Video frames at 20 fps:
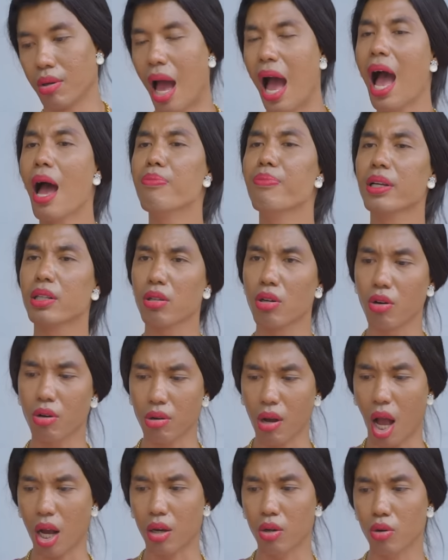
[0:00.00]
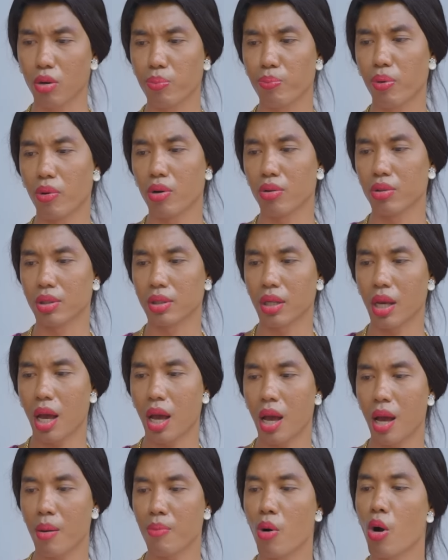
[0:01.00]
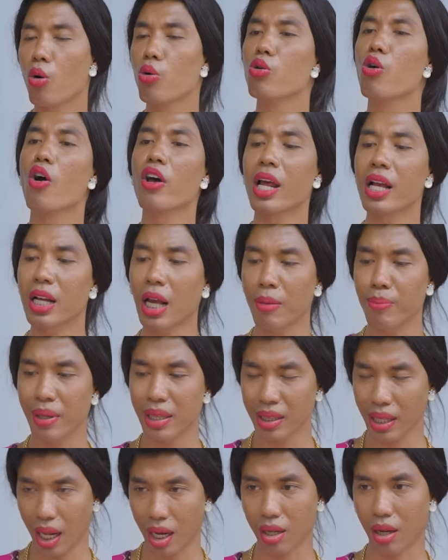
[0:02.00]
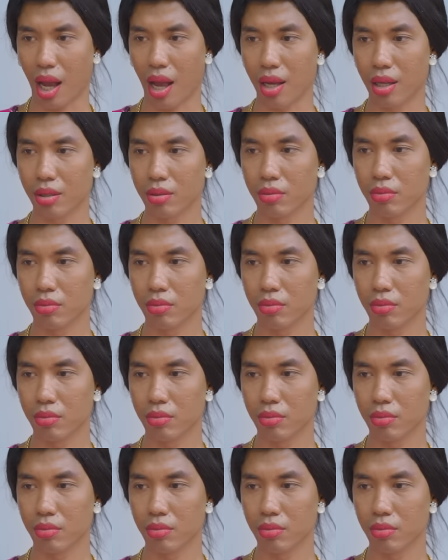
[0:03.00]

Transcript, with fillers: Abis lo kak kerupuknya, mau ku goreng kan bentar kak